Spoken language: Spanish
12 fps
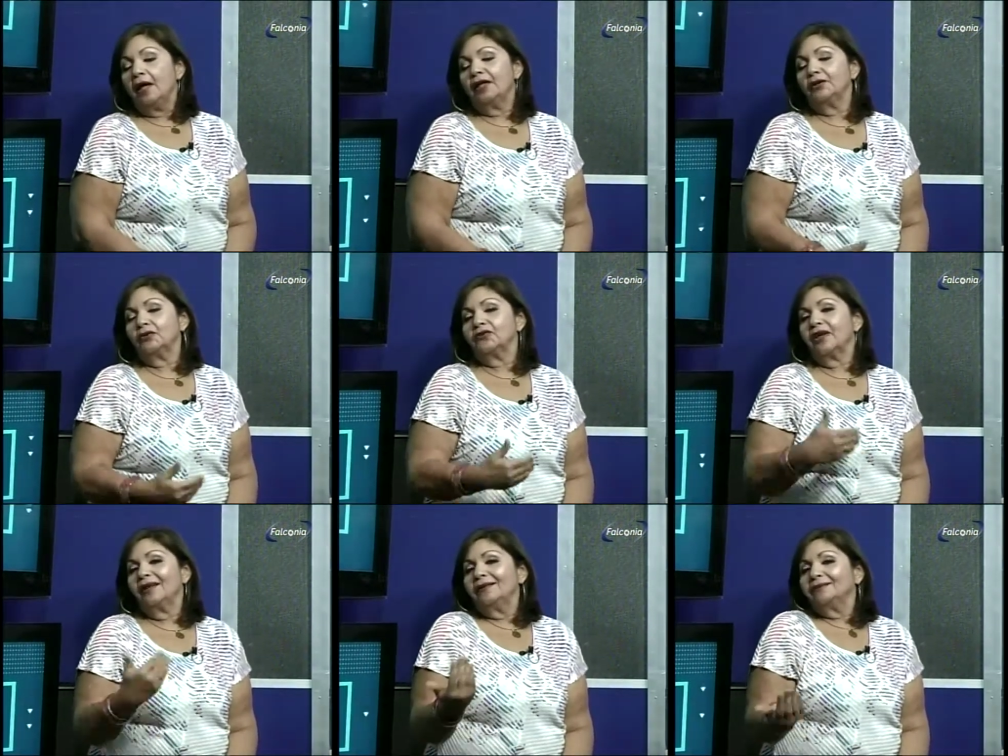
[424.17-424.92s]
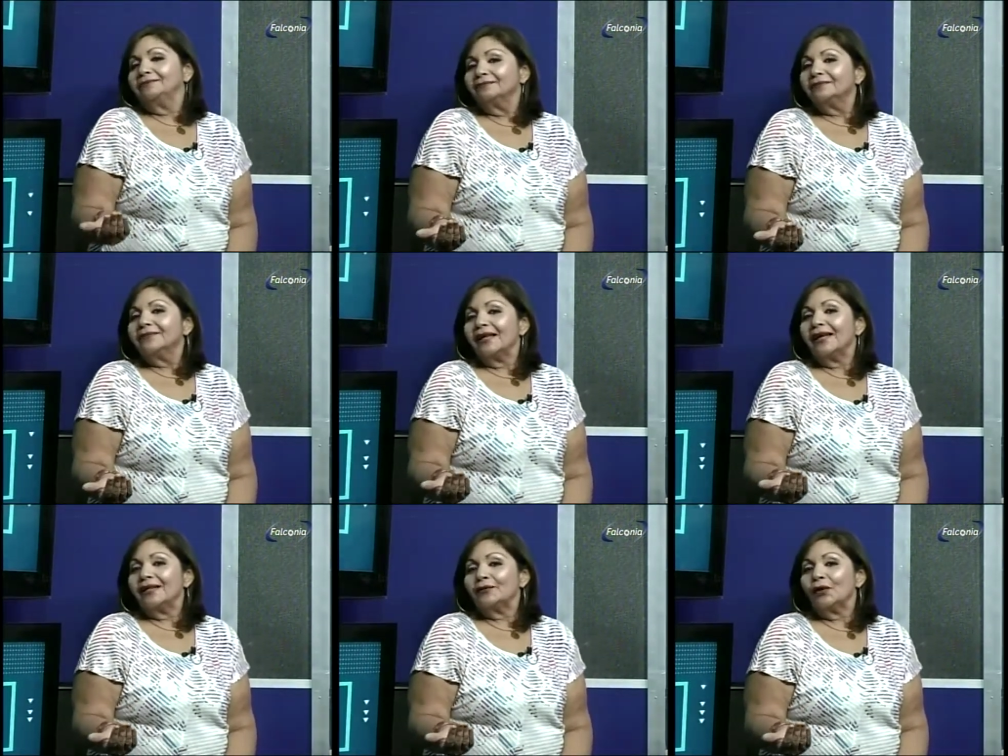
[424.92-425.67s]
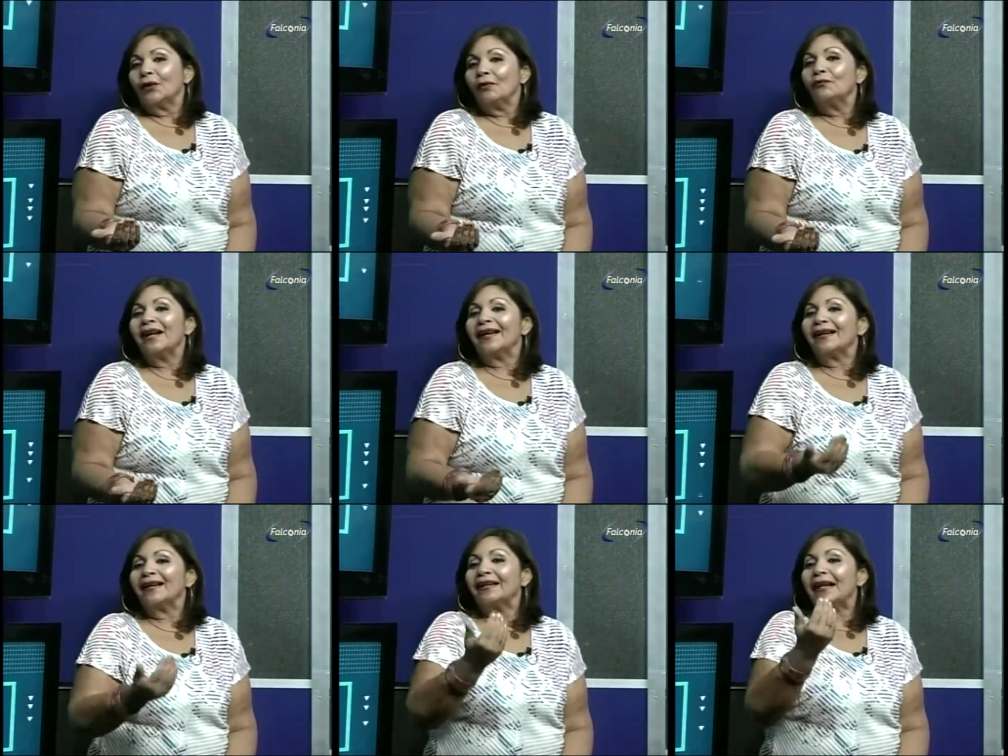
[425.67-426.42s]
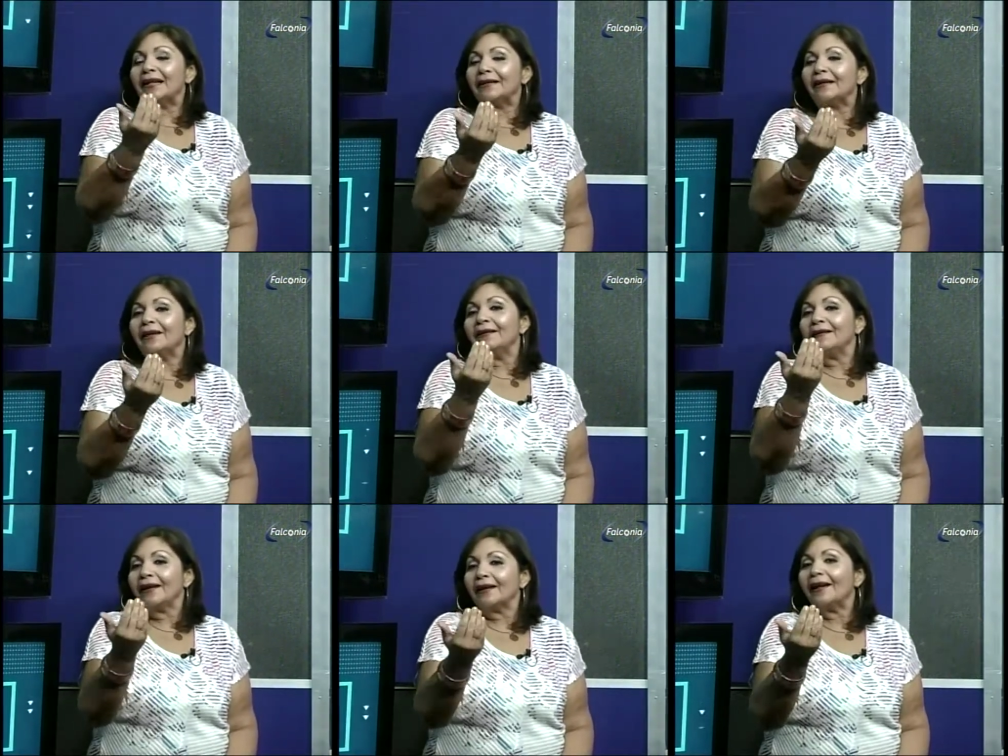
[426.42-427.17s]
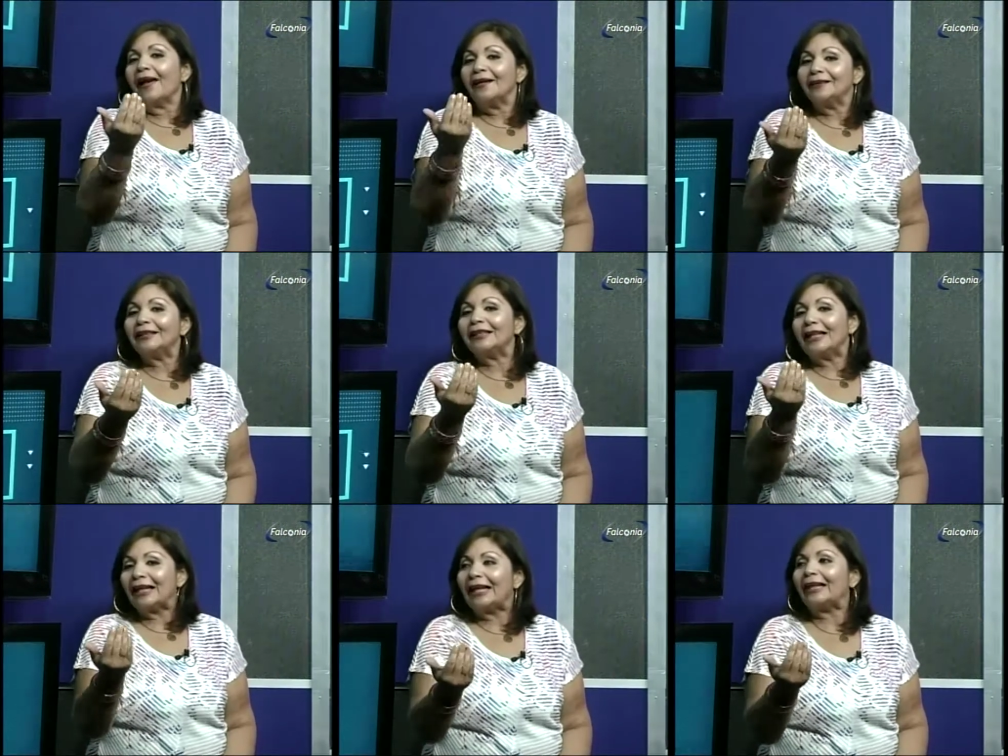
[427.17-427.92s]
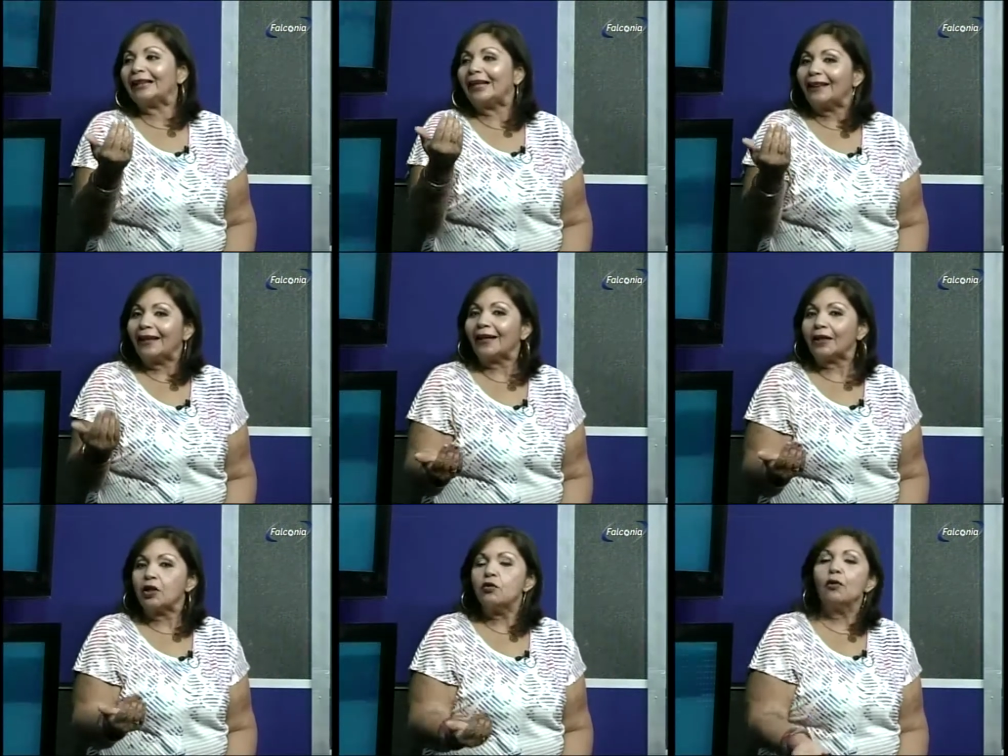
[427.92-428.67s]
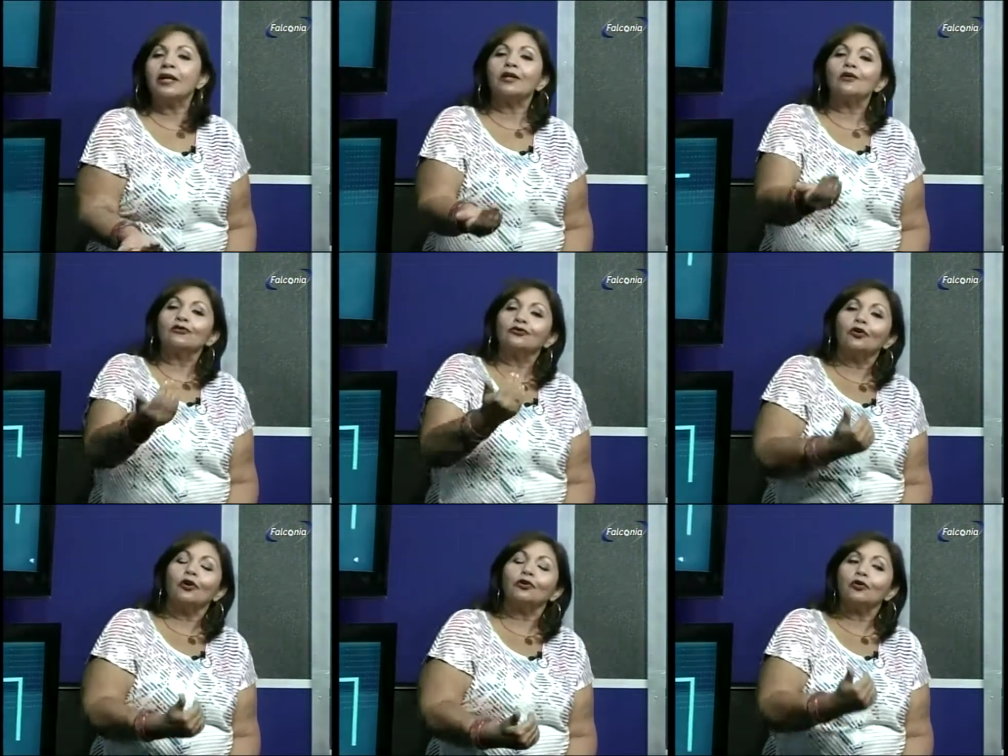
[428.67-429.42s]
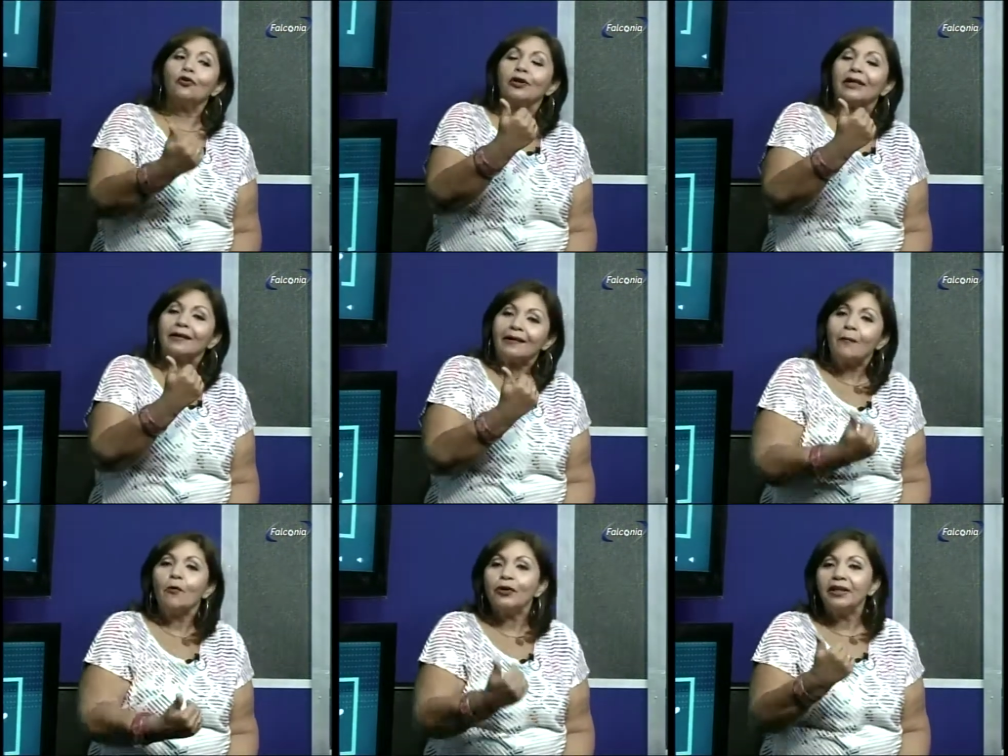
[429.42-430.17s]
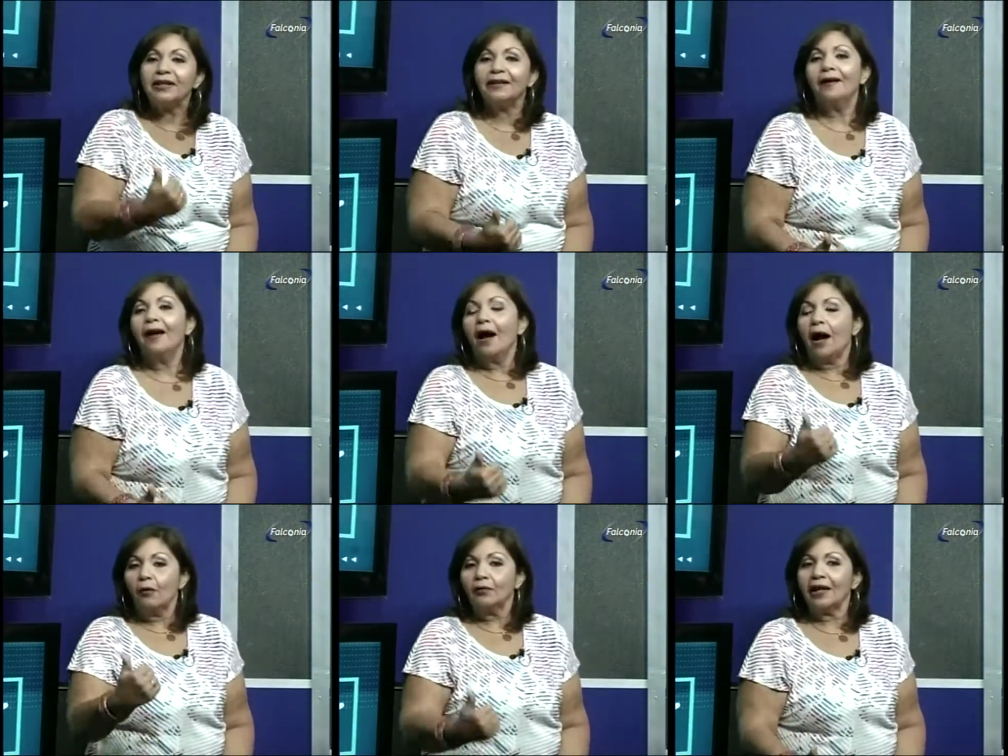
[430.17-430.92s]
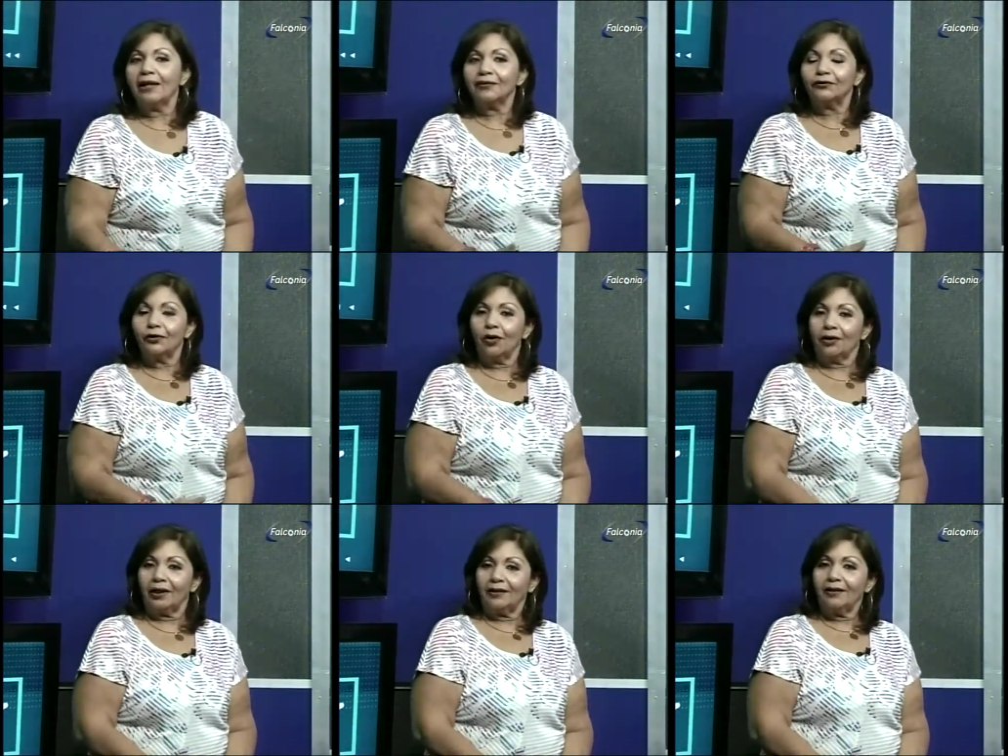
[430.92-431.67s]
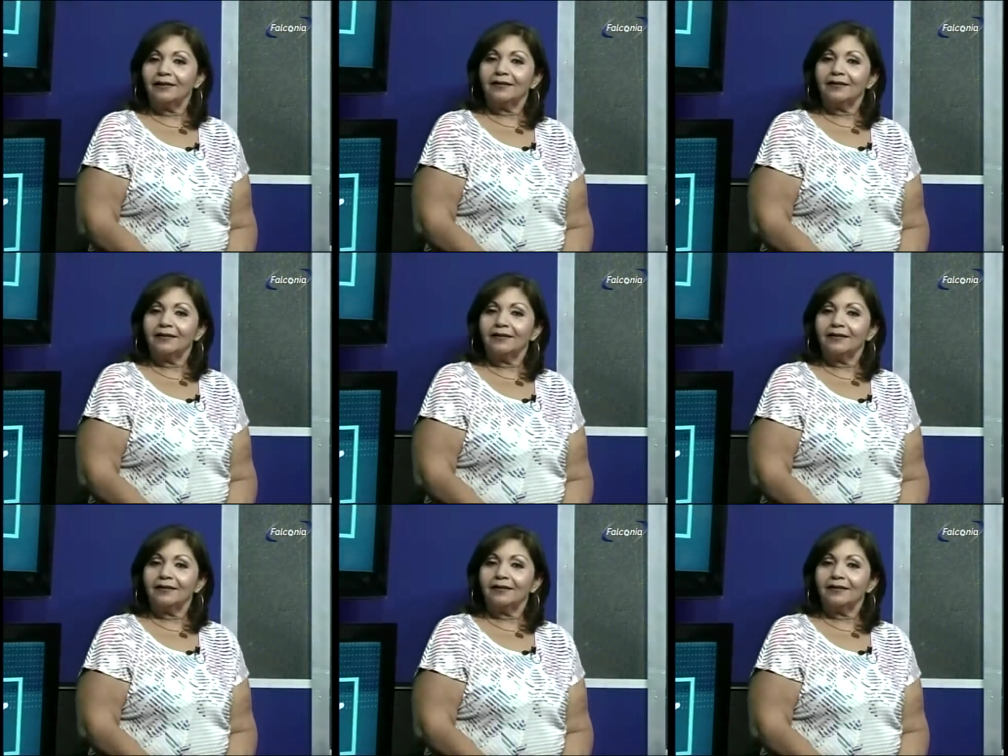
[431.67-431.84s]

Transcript: Entonces, eso es una gran realidad que la gente tiene que entender. No es que nosotros no queramos ir a unas elecciones.